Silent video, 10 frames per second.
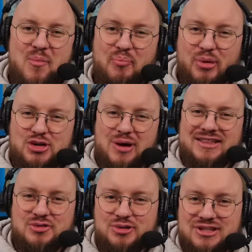Bonjour à
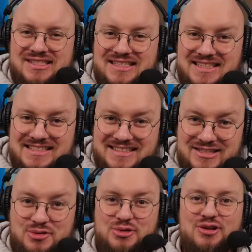tous, c'est
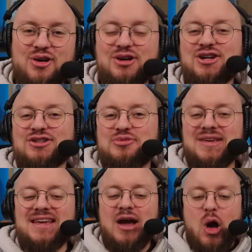Zoul.
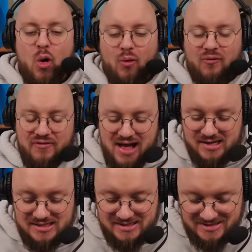Aujourd'hui, on va
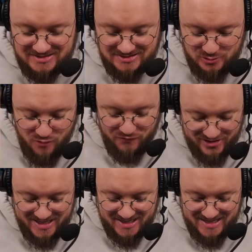
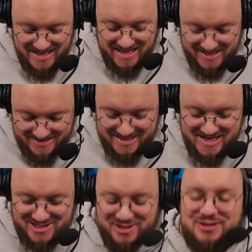ouvrir
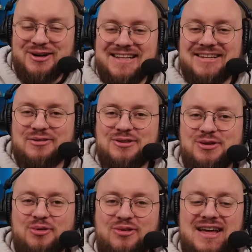Héritage de la
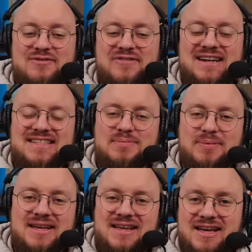Destruction, la nouvelle
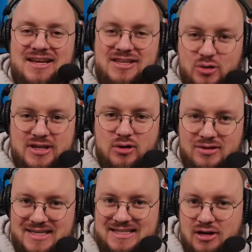display Yu-Gi-Oh!
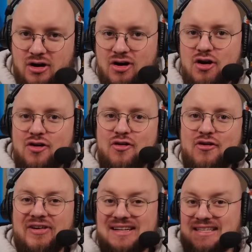qui sort le
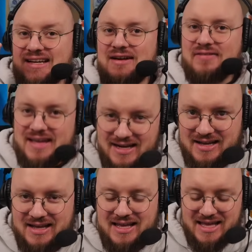25
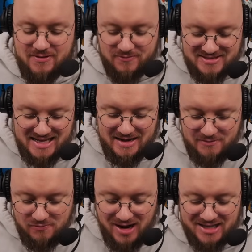avril. Et vous allez le
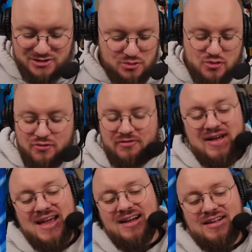voir sous
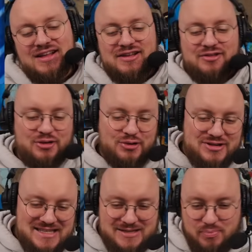couvert de
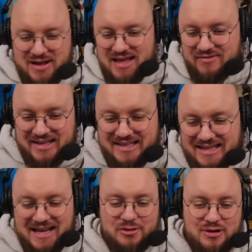display avec des
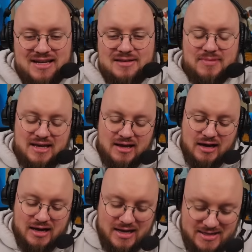cartes de l'animé
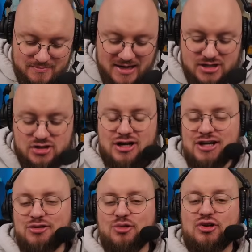à l'image
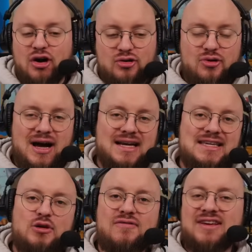de Gandora
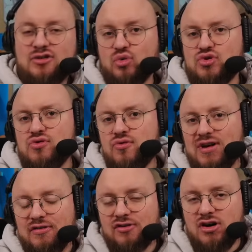qui revient sous une
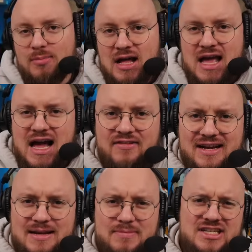nouvelle forme
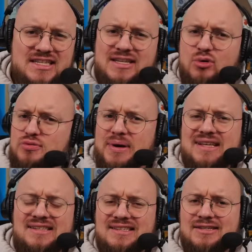avec les magiciens ou
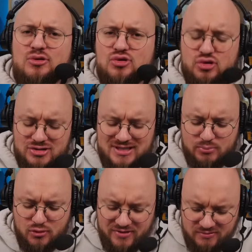spadassins silencieux, je ne sais
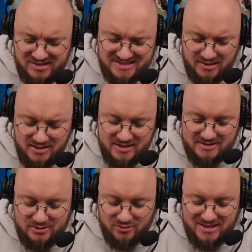plus, on va voir ça
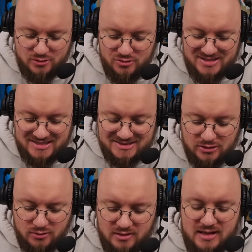dans quelques
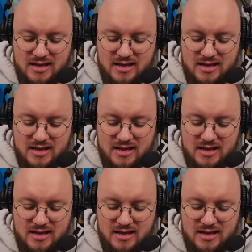instants.